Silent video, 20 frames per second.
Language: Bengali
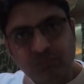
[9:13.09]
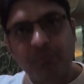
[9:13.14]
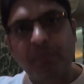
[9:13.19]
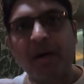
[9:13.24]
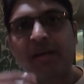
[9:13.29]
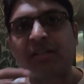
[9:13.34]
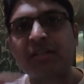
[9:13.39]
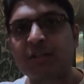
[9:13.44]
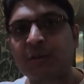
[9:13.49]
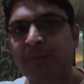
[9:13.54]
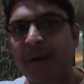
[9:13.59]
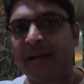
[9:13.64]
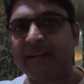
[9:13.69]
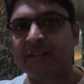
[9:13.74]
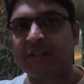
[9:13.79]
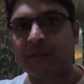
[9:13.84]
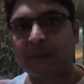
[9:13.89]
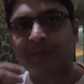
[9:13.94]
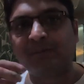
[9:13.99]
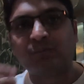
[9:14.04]
বেশ
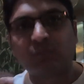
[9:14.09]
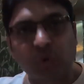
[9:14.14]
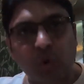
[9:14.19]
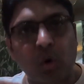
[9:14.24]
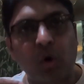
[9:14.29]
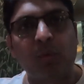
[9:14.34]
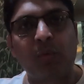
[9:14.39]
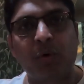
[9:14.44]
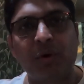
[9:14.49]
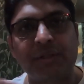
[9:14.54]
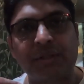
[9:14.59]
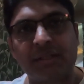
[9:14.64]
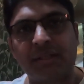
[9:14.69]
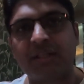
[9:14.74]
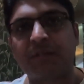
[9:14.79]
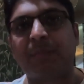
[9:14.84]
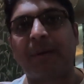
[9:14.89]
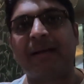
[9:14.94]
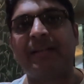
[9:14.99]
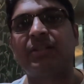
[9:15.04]
স্পাইস গোলমরিচের যে
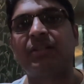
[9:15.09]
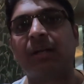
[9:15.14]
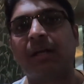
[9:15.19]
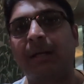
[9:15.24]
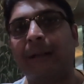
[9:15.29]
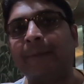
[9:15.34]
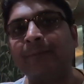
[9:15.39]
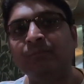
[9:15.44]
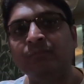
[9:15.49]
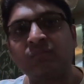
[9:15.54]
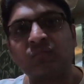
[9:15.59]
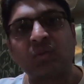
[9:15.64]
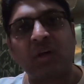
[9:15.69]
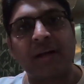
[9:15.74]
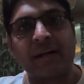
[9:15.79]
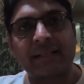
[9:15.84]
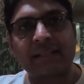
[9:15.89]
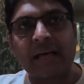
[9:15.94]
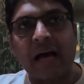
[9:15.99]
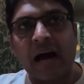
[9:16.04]
স্পাইসটা না
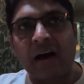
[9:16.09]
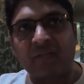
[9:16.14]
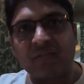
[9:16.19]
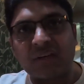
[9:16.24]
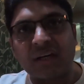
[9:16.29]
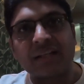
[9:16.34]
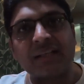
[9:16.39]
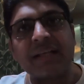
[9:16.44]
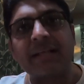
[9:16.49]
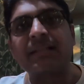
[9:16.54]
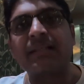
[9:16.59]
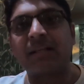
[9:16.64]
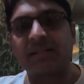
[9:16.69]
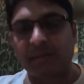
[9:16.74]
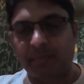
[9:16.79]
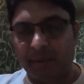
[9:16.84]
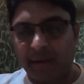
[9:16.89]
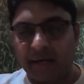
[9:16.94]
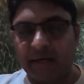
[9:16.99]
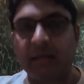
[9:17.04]
তার একটা আফটার টেস্ট
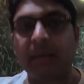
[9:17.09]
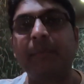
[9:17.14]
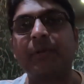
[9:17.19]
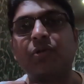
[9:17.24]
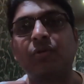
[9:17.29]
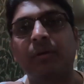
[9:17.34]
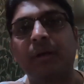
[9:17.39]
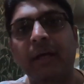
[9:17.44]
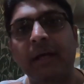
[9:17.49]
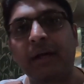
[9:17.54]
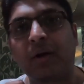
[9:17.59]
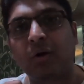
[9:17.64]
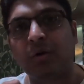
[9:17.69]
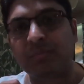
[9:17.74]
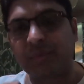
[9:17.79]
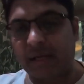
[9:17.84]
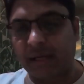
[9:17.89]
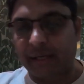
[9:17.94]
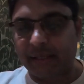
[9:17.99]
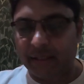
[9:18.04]
আছে প্যালেটের পেছনে এরকম
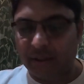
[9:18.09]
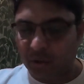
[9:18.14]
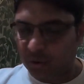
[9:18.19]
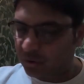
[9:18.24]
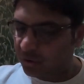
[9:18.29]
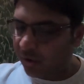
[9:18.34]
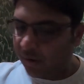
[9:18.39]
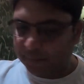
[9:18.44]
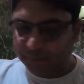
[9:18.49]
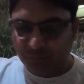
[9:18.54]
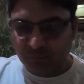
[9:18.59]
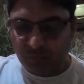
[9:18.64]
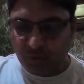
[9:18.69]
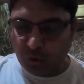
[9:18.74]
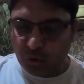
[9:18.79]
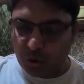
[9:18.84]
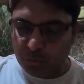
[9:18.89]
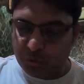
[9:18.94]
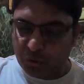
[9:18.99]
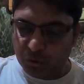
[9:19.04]
জায়গায় হিট হচ্ছে
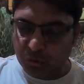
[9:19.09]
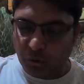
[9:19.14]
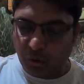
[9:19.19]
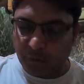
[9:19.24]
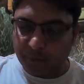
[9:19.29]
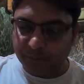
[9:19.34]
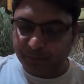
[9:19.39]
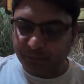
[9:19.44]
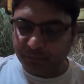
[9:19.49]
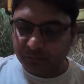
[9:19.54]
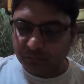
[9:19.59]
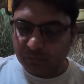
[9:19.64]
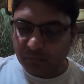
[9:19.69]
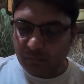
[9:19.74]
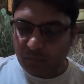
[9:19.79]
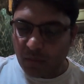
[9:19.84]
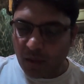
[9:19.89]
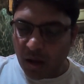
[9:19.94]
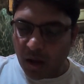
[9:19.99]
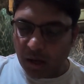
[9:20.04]
খুব সুন্দর
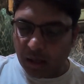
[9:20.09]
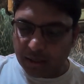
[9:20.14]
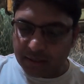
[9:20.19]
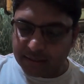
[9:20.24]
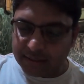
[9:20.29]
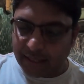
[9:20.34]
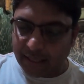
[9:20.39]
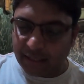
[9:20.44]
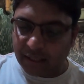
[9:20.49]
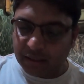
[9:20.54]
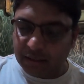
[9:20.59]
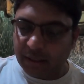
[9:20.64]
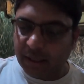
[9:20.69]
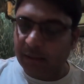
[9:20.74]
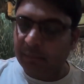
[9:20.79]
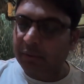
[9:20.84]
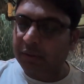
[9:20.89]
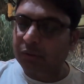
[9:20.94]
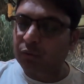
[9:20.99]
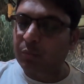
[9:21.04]
আর স্যালাডটা
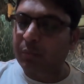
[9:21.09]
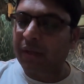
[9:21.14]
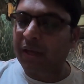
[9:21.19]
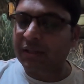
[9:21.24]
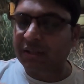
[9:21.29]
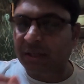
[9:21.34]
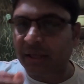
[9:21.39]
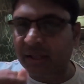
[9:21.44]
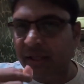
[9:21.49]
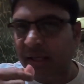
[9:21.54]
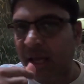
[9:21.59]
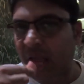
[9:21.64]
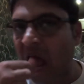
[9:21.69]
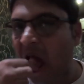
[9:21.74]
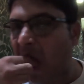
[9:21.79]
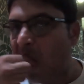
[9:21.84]
একবার একটু পেঁয়াজ খেয়ে দেখি